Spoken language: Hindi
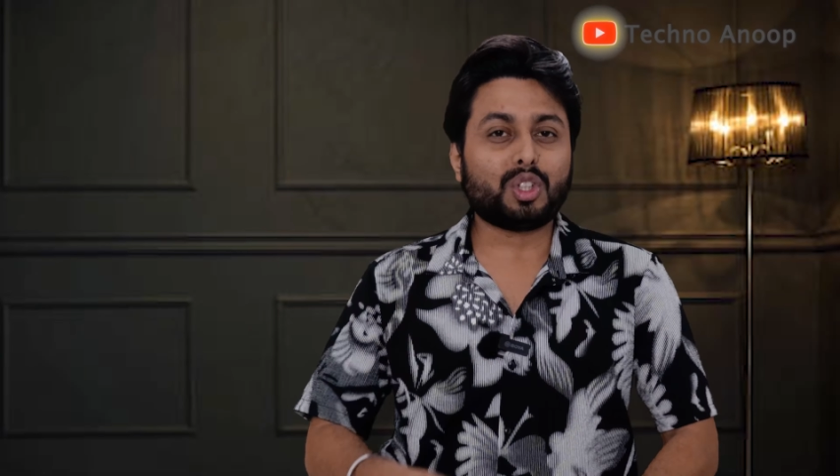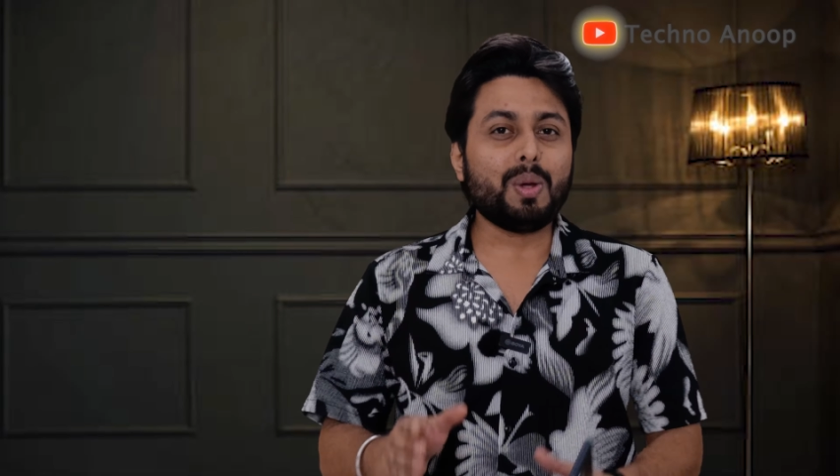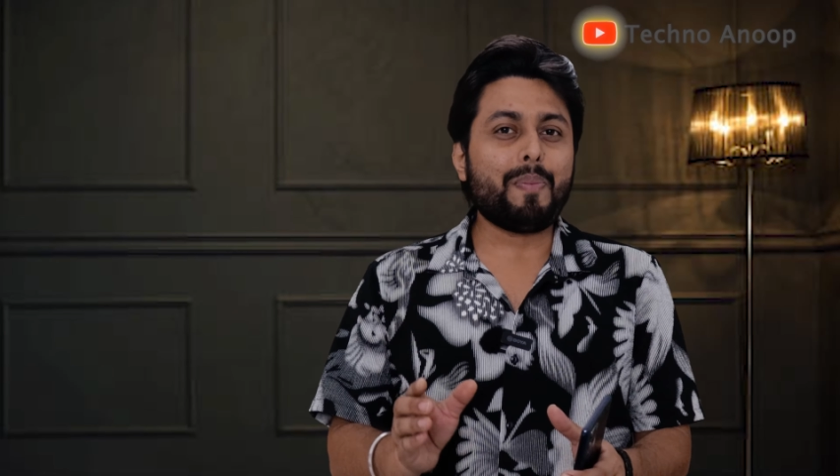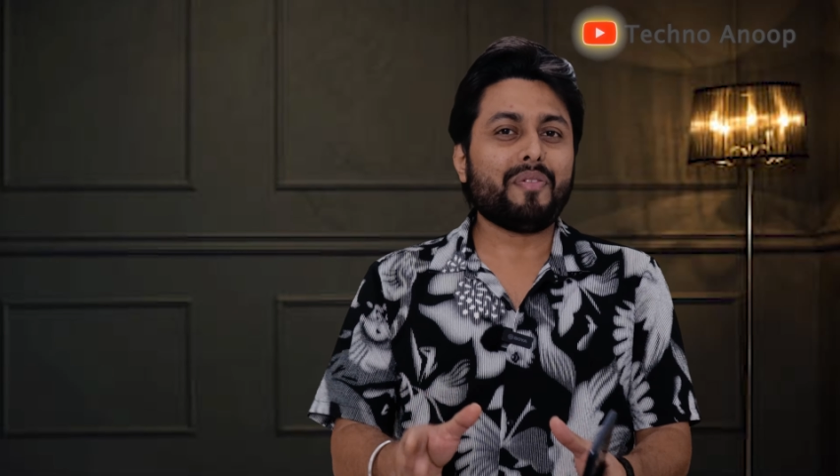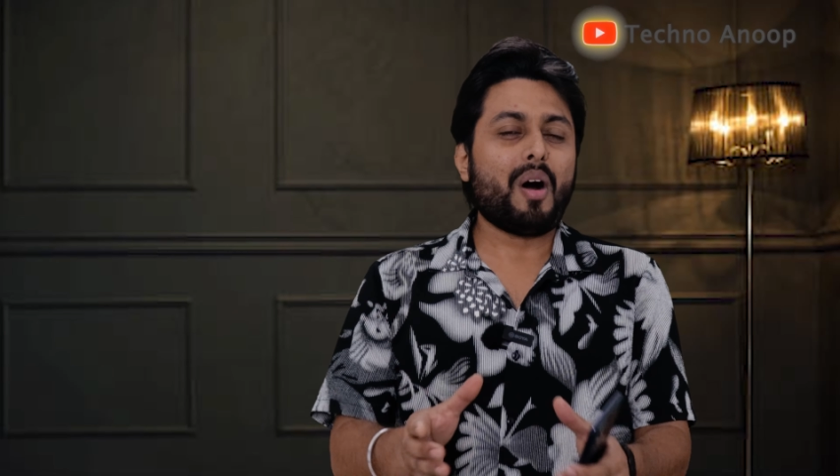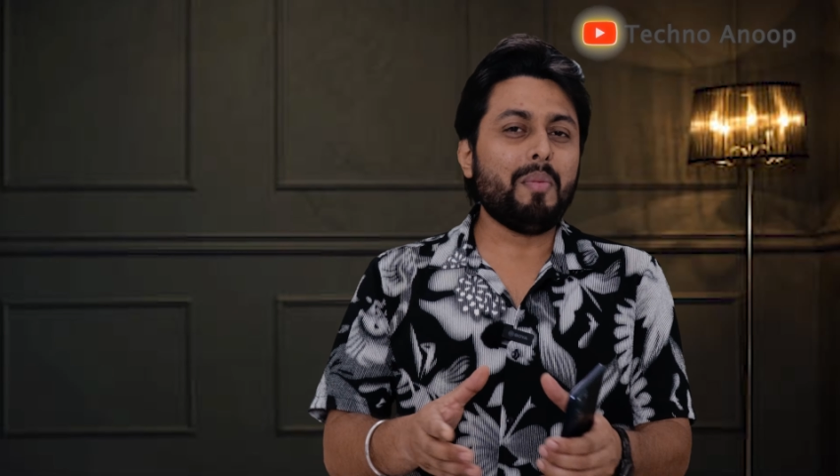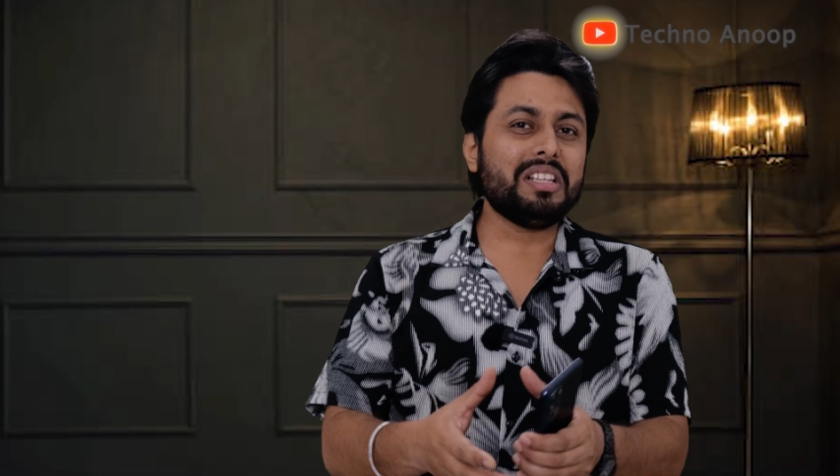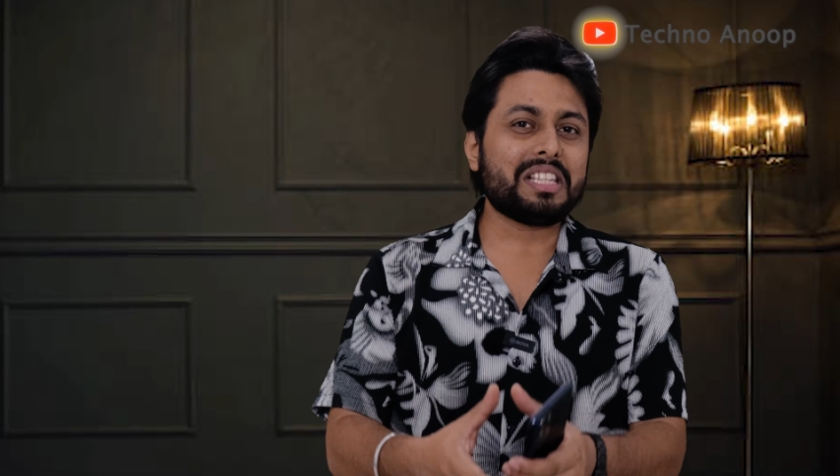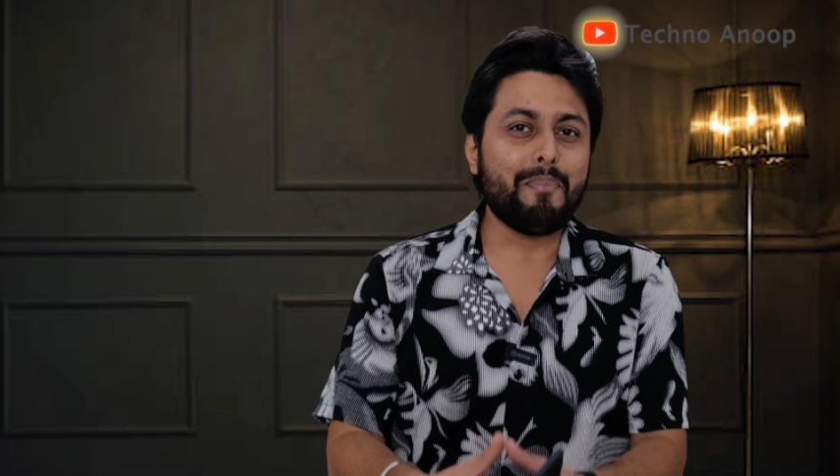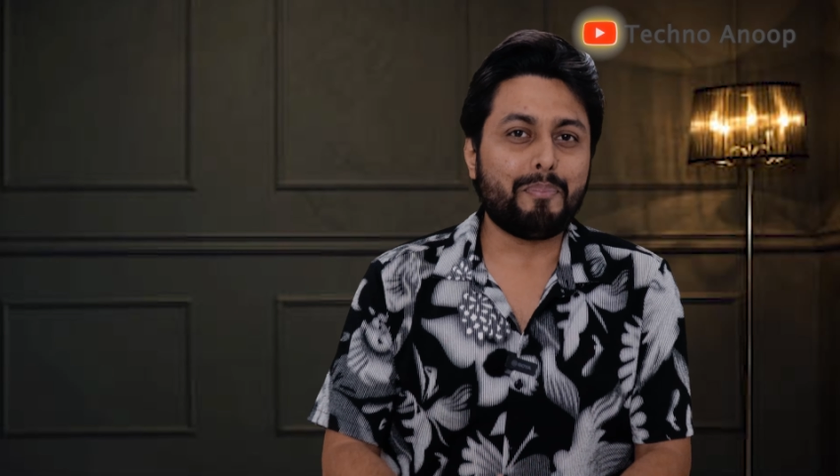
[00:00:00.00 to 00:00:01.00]
दोस्तों
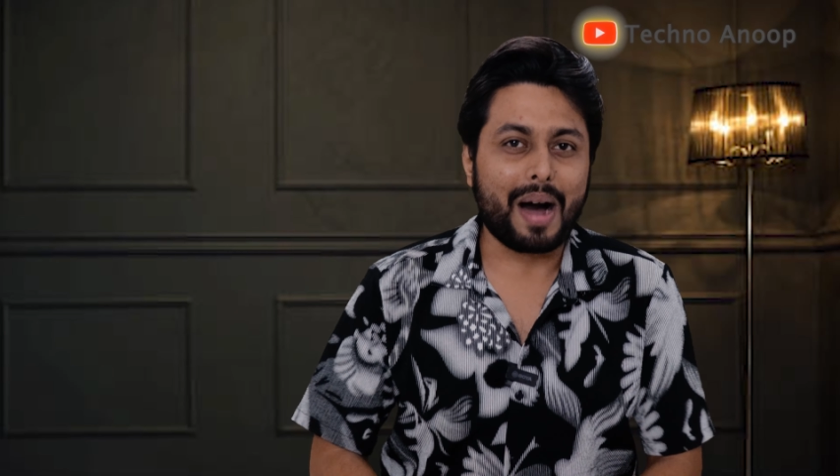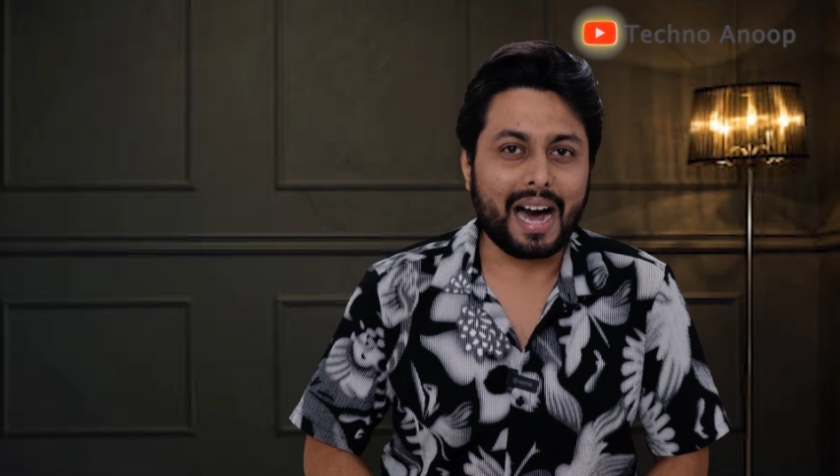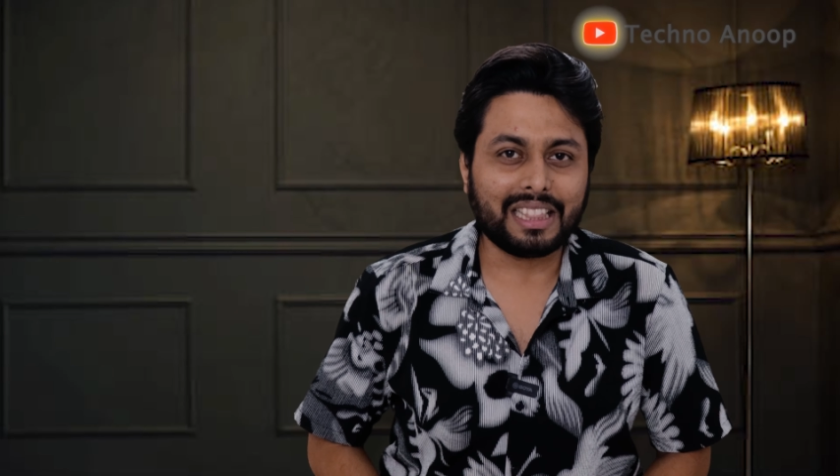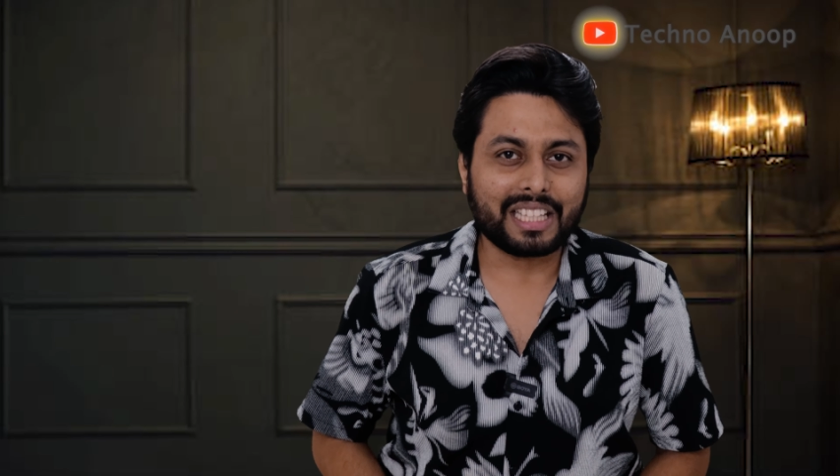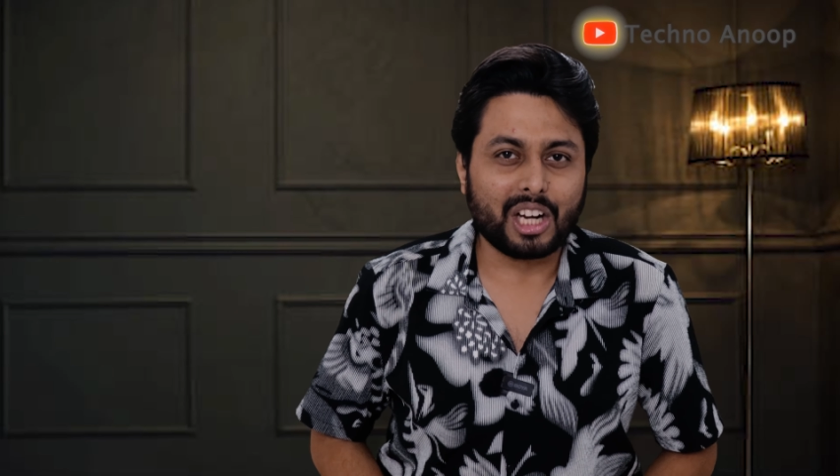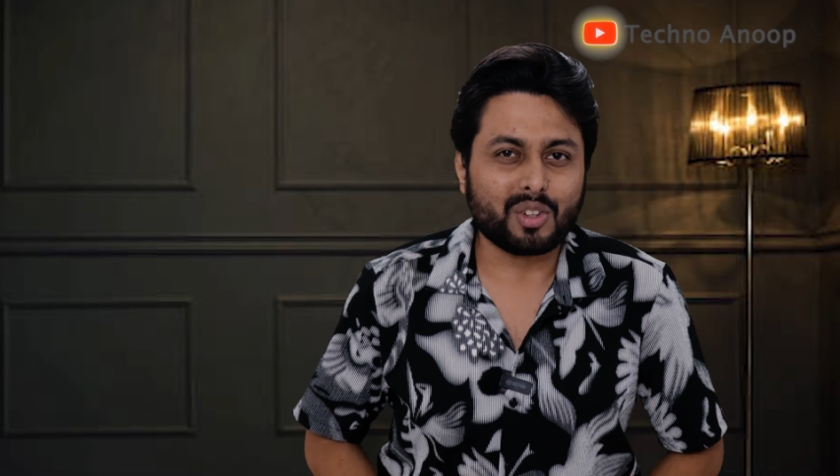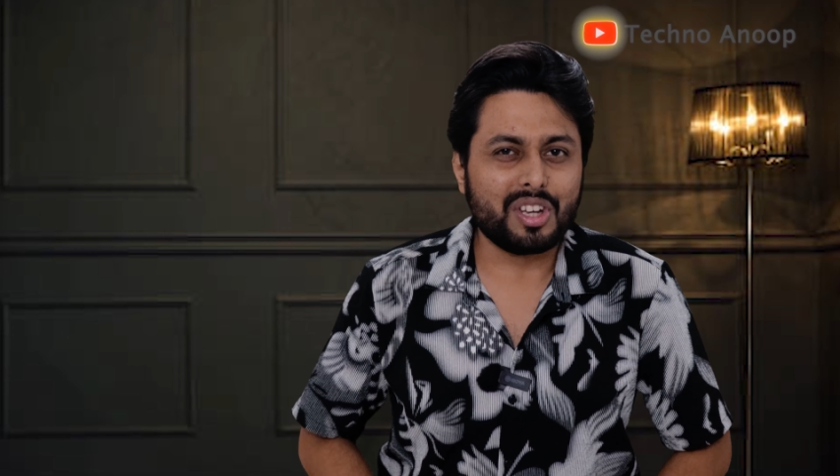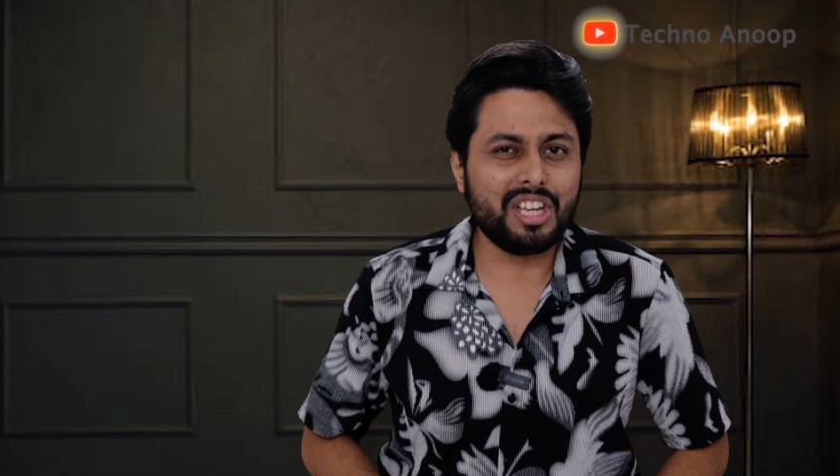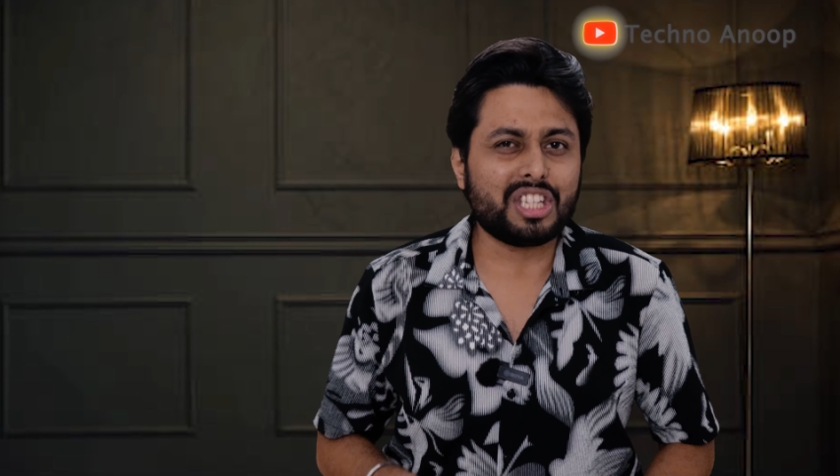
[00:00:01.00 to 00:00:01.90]
परफॉर्मेंस की बात कर तो